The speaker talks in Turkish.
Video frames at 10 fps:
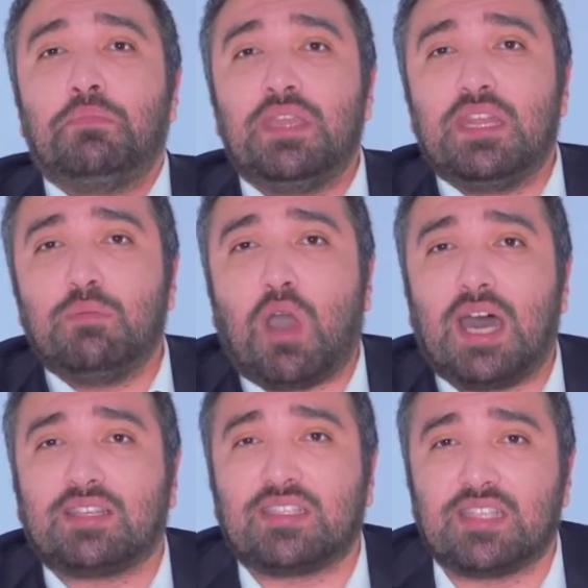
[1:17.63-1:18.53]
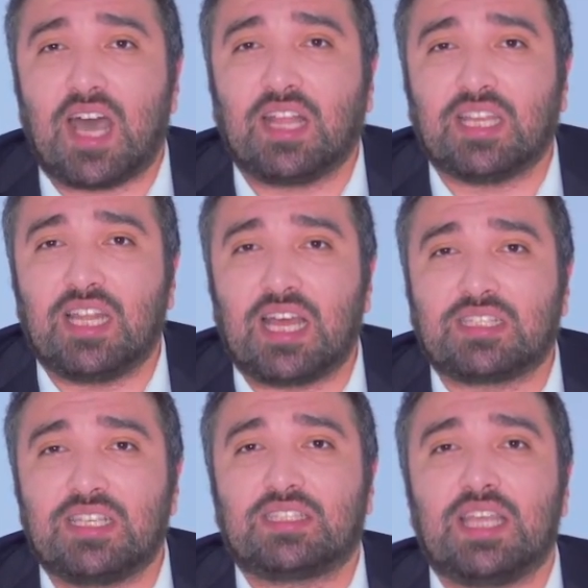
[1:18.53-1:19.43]
Biri bu hat
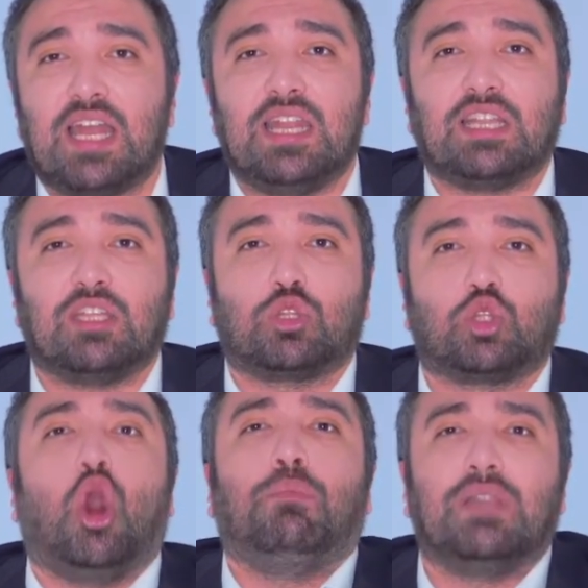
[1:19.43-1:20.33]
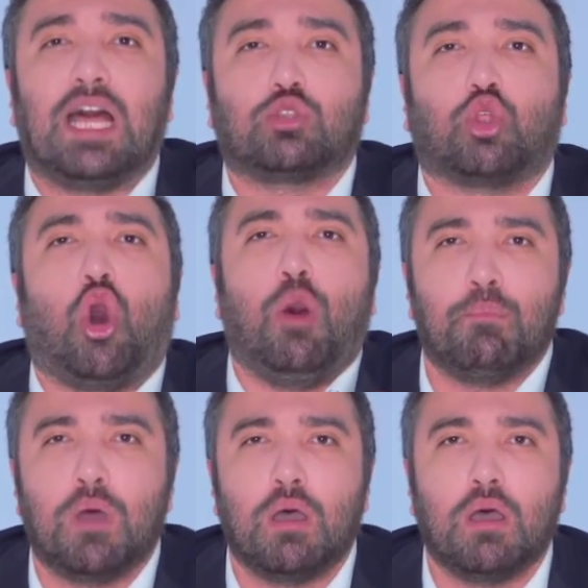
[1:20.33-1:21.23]
hatırlatsın. Senin adın Tom lan Tom.
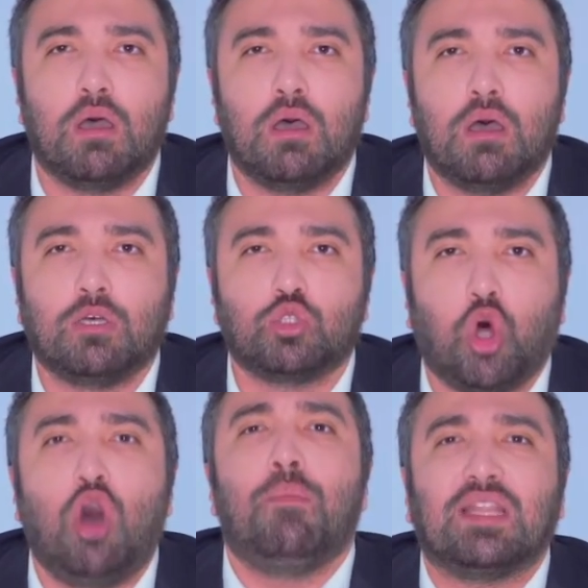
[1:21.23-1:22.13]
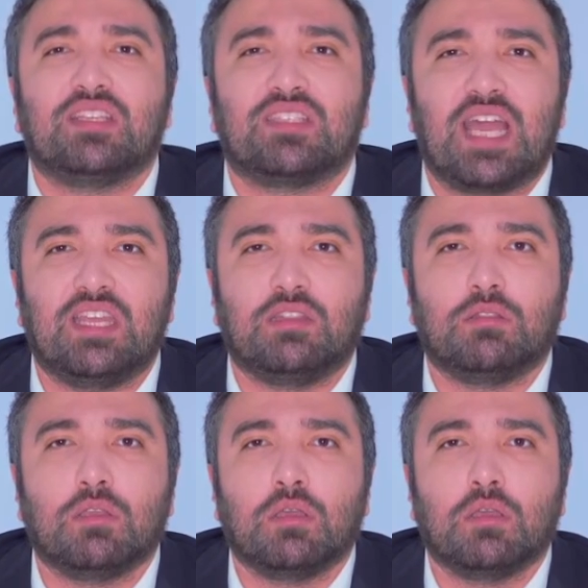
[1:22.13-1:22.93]
Tom adın senin.